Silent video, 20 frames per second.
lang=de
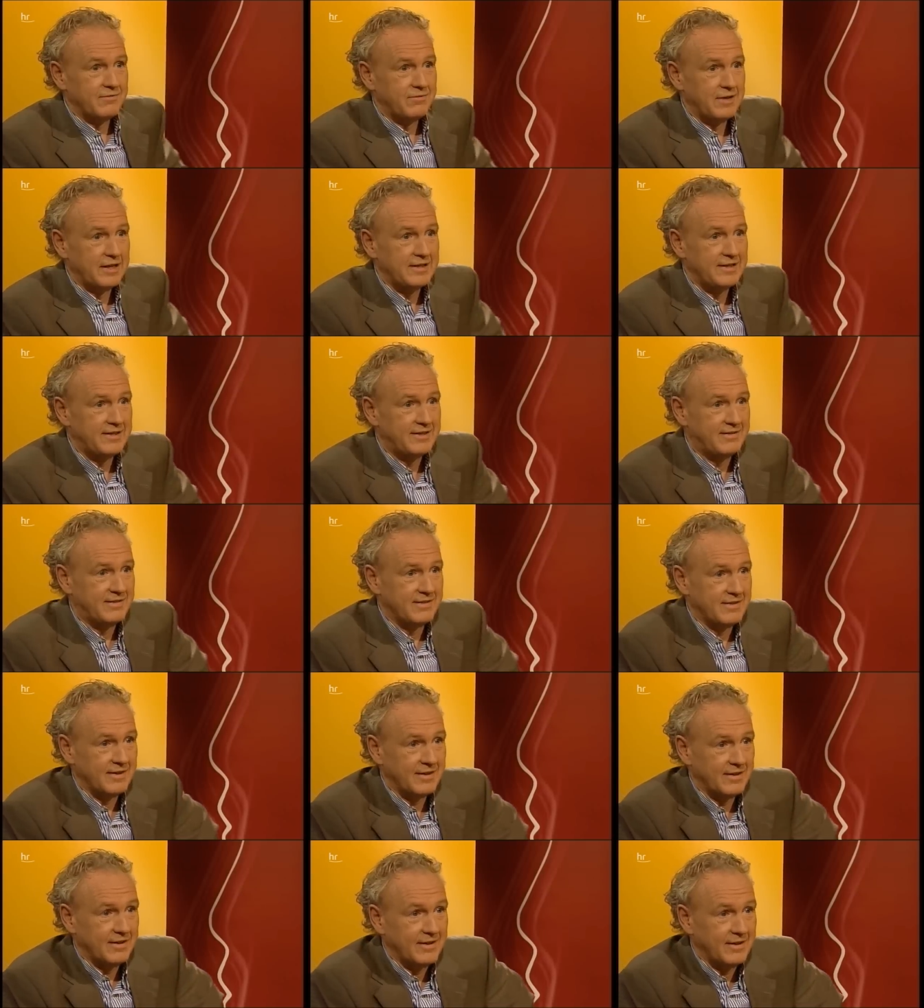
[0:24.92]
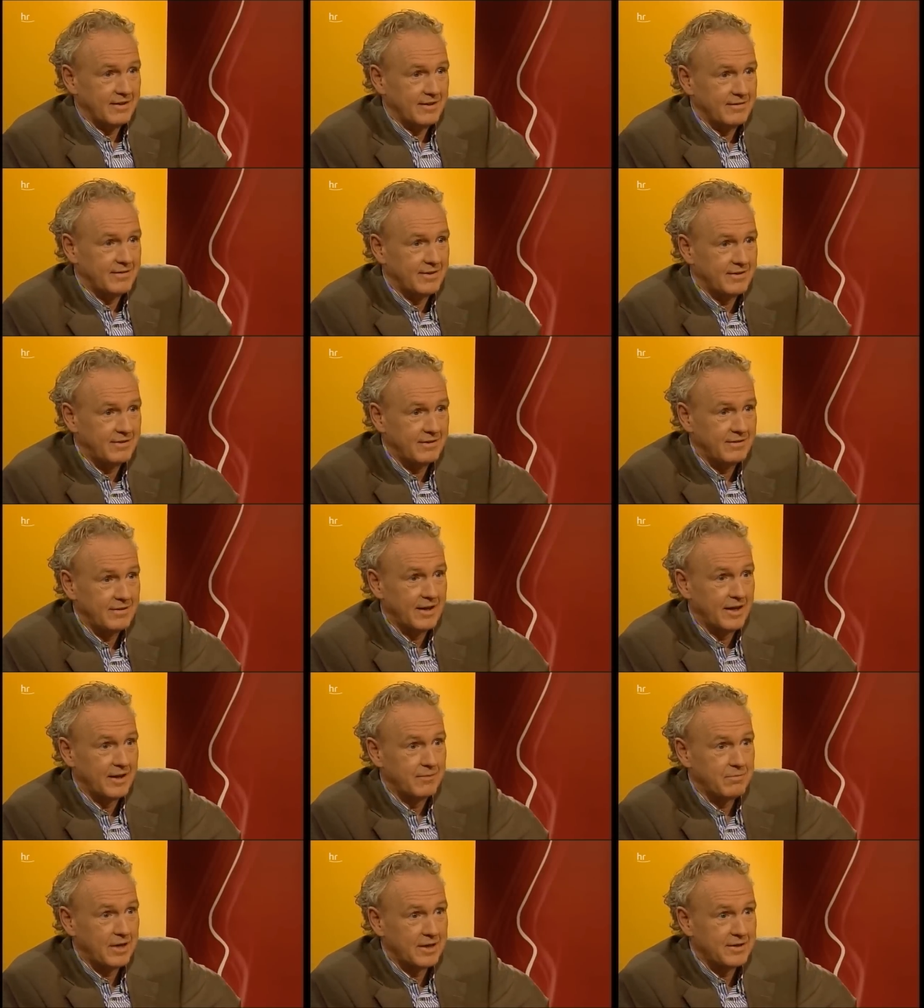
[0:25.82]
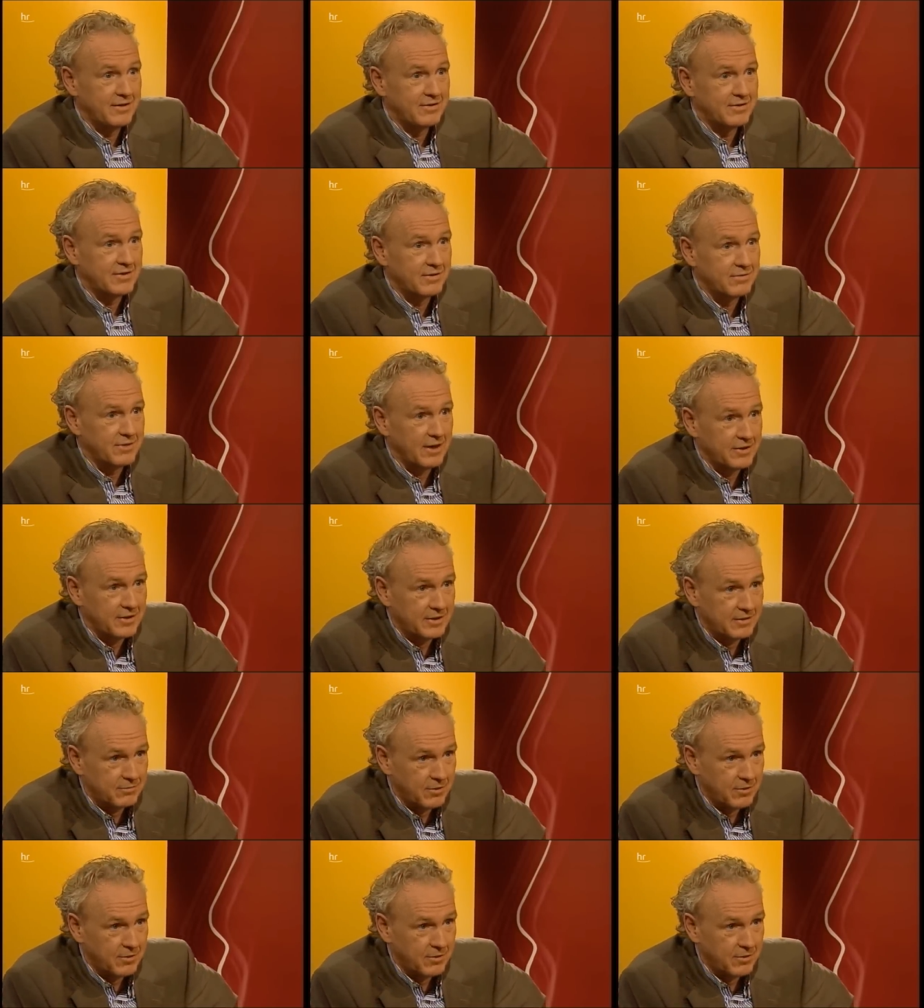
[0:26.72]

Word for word: wenn nicht Sie? Sie sind ein Mann des gewaltigen